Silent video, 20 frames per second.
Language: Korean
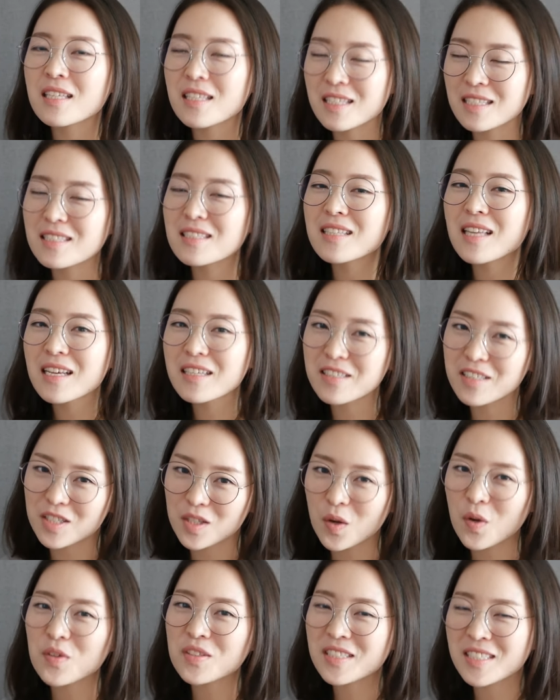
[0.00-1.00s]
인생의
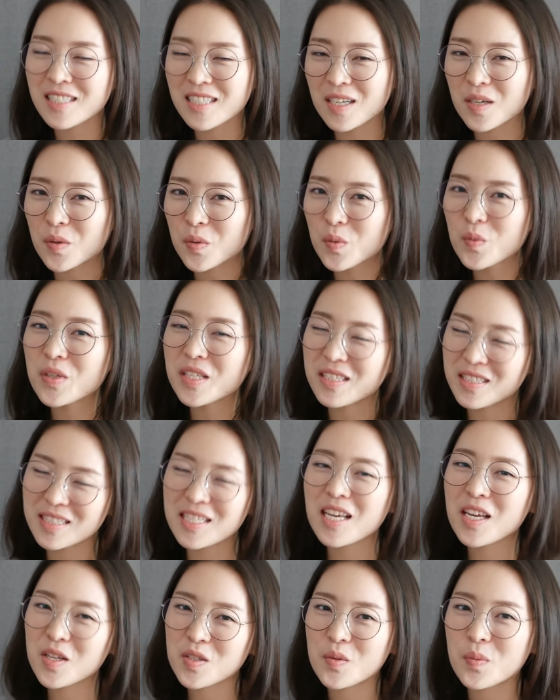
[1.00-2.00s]
덫이라고 이
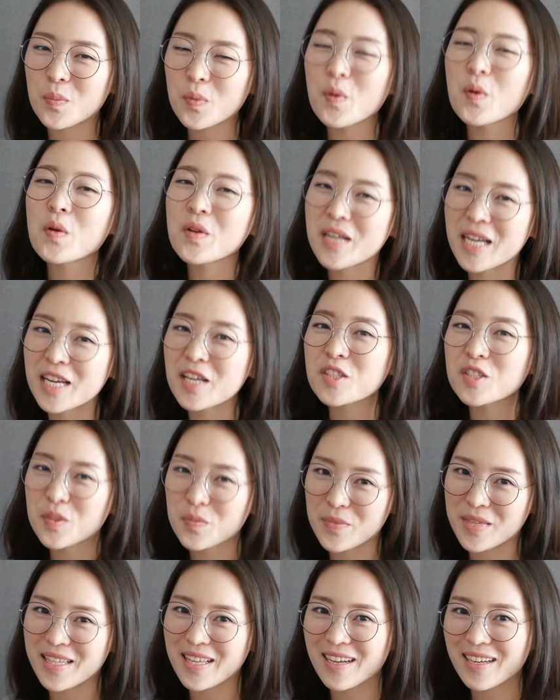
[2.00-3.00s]
책에서 표현을
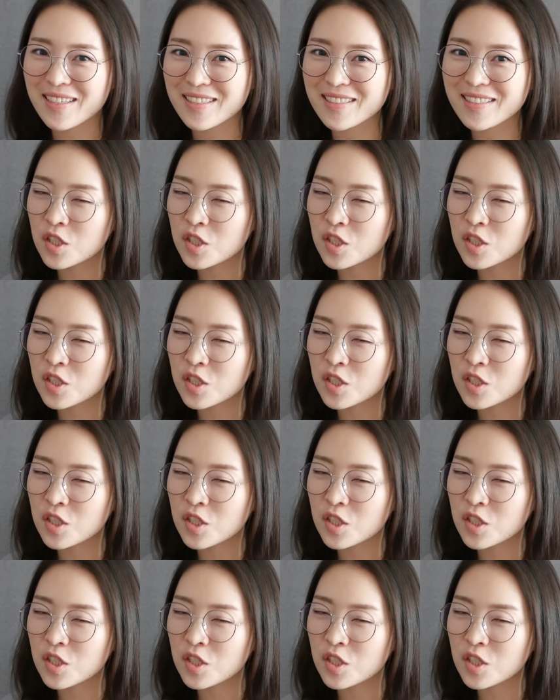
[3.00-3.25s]
하였습니다.